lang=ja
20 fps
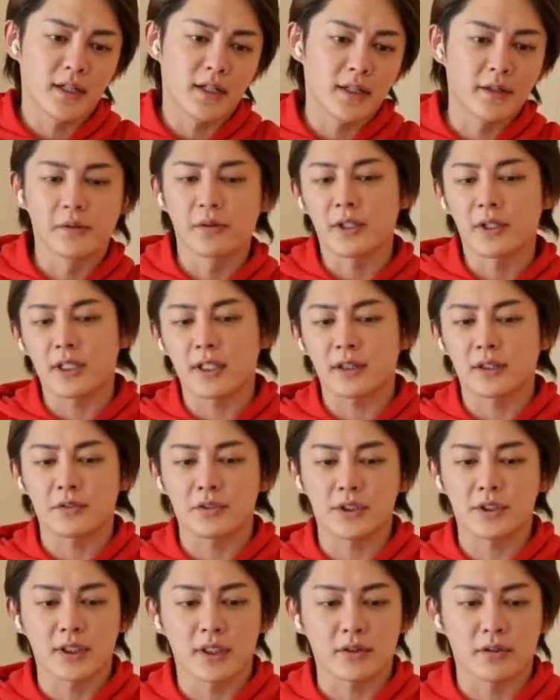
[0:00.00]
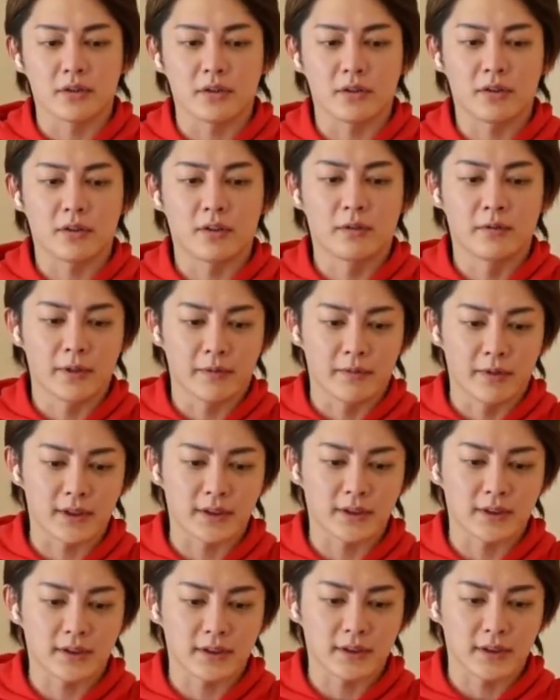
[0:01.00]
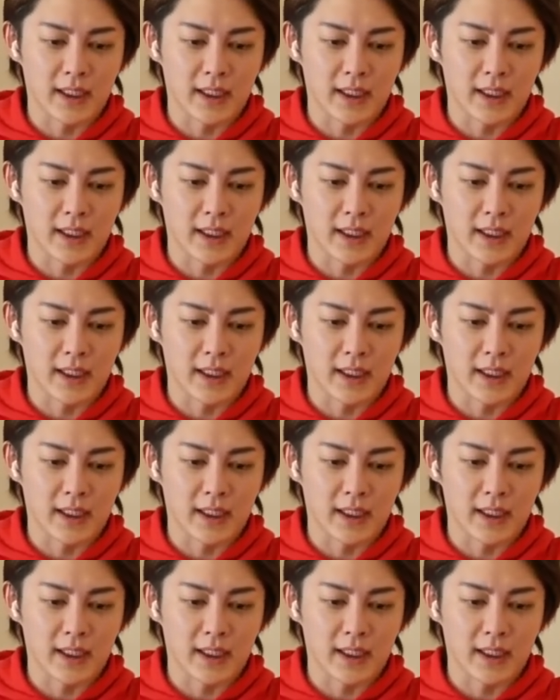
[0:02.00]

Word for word: 乗り切ってほしいなと思います。